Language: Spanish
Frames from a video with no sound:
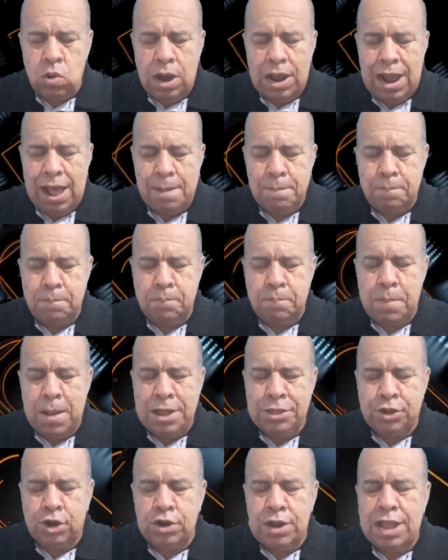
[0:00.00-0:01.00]
jugará
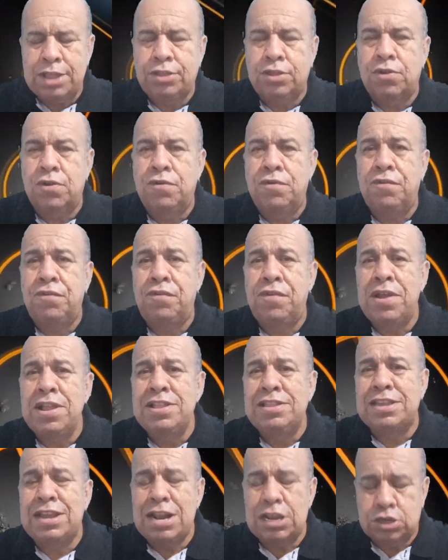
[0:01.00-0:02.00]
Patronato
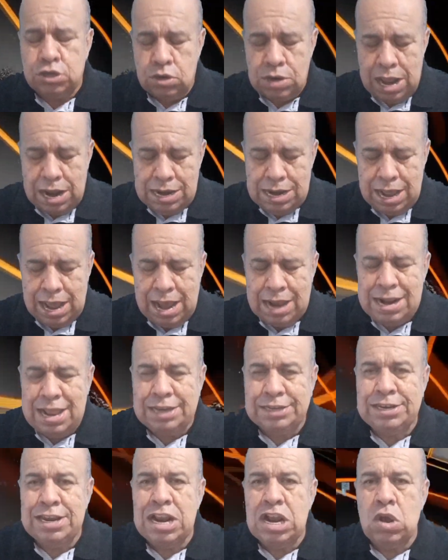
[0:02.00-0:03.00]
frente a Nacional a
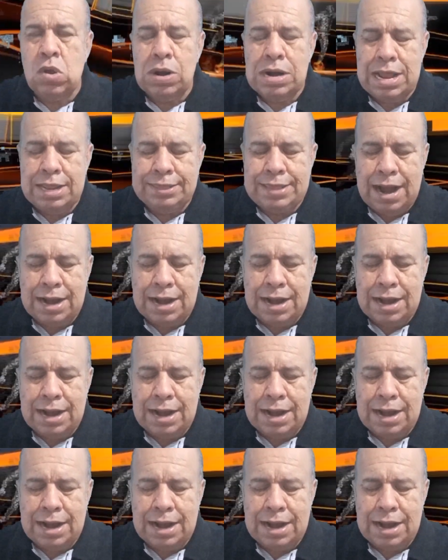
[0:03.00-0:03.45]
las 5 de la